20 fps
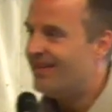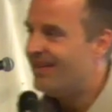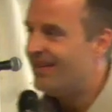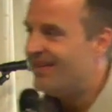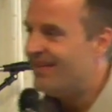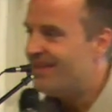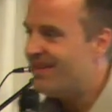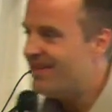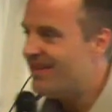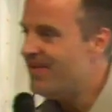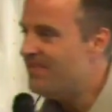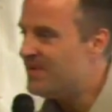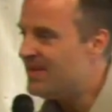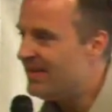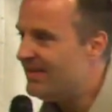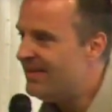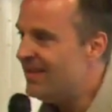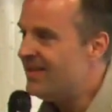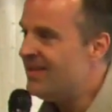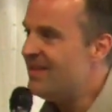
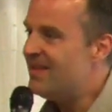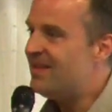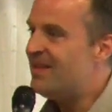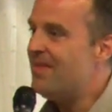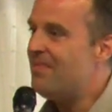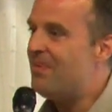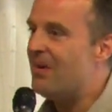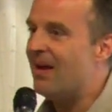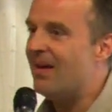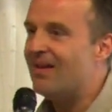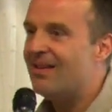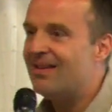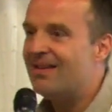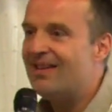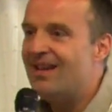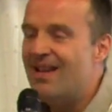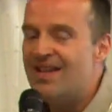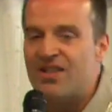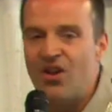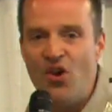des, disciples.
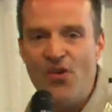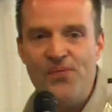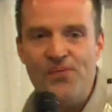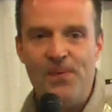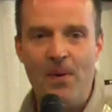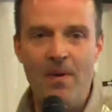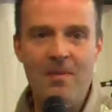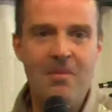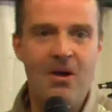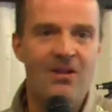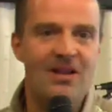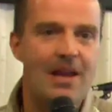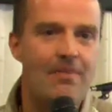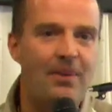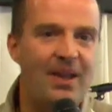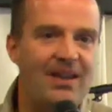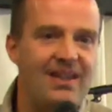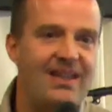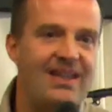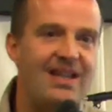C'est le fondement de la
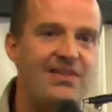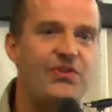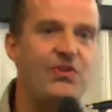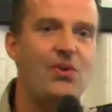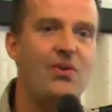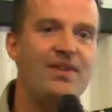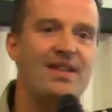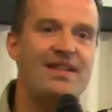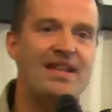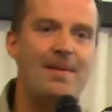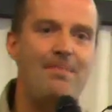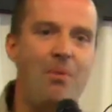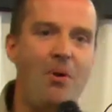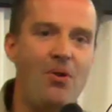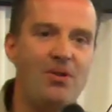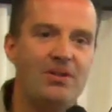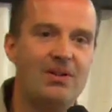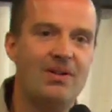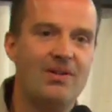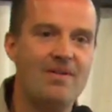prédication des
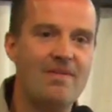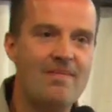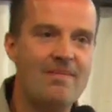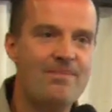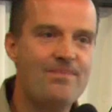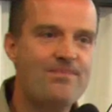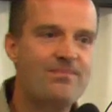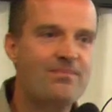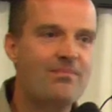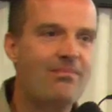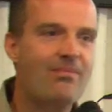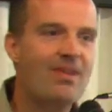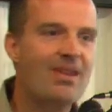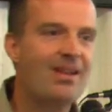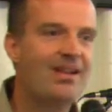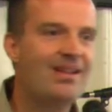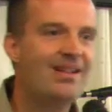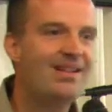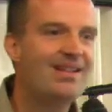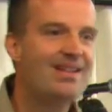apôtres.
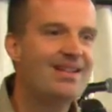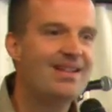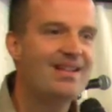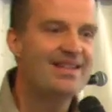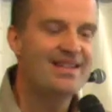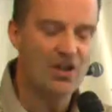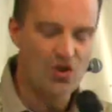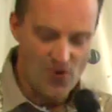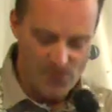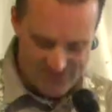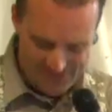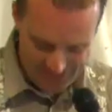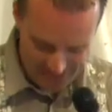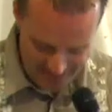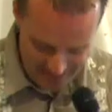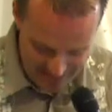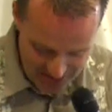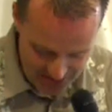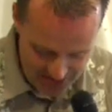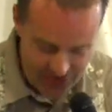C'est le
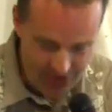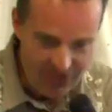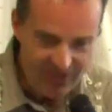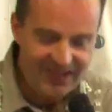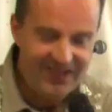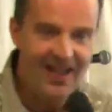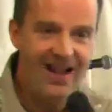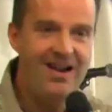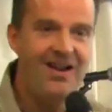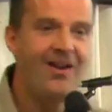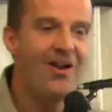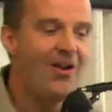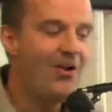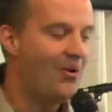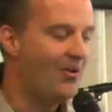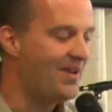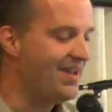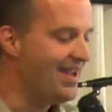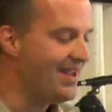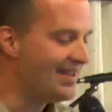fondement sur lequel
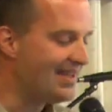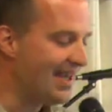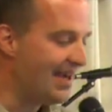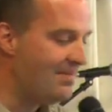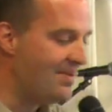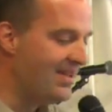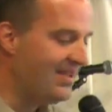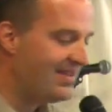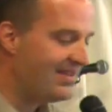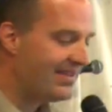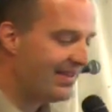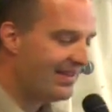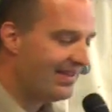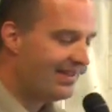on est établi.